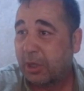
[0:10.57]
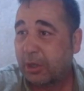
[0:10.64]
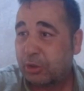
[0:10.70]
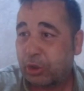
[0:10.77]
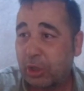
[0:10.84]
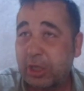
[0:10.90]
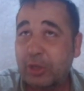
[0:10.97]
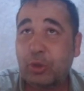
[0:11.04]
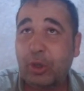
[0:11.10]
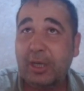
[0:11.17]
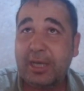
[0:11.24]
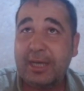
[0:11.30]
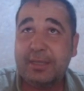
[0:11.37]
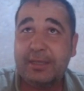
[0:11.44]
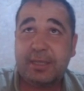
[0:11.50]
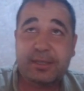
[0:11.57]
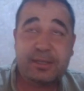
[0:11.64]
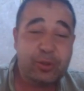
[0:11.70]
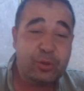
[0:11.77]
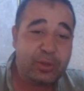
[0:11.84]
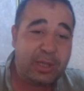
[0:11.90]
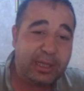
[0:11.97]
Şöyle dolar endeksi
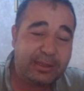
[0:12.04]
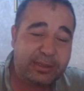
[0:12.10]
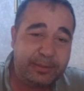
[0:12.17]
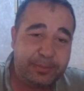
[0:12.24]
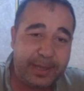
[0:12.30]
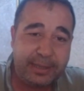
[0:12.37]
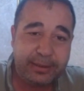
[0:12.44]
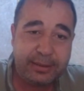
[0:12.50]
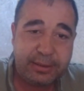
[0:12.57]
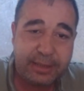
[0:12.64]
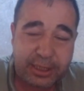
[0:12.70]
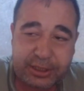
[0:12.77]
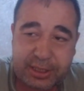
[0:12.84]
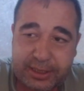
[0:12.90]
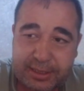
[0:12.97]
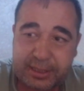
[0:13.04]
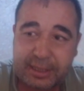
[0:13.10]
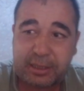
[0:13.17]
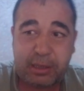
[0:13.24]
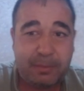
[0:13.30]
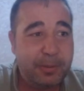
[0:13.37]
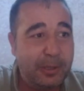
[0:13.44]
106 bandının
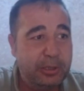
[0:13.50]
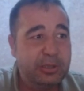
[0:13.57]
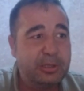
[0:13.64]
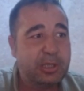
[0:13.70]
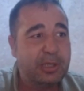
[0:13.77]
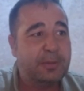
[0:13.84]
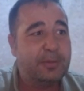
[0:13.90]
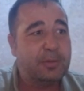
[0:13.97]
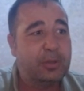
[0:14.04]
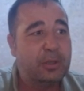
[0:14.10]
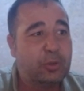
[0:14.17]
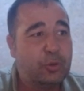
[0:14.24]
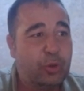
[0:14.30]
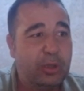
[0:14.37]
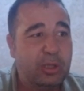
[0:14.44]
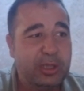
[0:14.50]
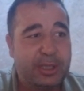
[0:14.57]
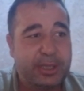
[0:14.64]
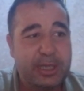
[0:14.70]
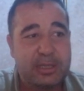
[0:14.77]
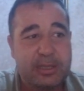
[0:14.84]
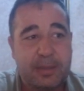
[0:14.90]
aşağısında kapanınca e, doğal
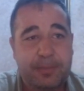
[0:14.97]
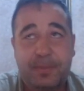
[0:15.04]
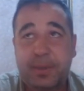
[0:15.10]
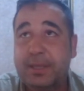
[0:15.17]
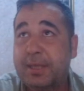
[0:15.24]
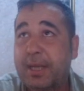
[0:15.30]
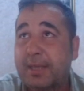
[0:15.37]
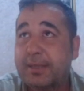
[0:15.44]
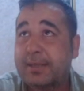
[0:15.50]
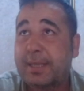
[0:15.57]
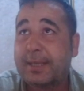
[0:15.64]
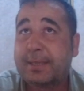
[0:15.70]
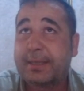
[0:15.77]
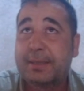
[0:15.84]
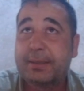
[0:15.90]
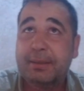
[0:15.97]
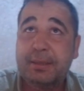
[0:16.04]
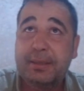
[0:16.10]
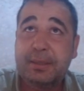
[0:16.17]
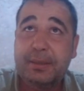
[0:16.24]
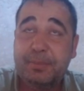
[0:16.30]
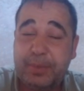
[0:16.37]
olarak S&P, Nasdaq,
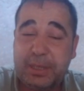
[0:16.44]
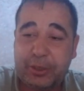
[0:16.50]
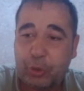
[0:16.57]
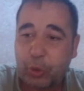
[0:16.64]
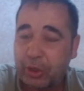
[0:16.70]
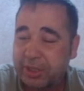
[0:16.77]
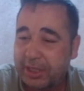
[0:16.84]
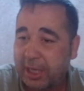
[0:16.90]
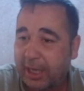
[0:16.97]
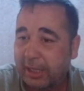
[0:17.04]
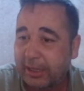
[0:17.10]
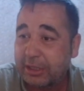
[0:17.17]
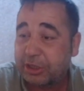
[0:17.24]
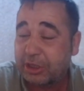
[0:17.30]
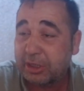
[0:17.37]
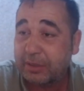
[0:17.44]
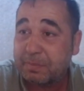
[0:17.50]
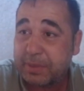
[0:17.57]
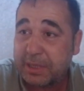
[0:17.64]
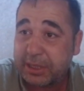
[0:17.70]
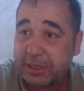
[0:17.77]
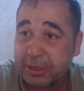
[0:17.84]
e, Bitcoin'de alıcılı
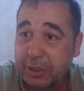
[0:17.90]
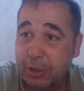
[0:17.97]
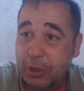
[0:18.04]
bir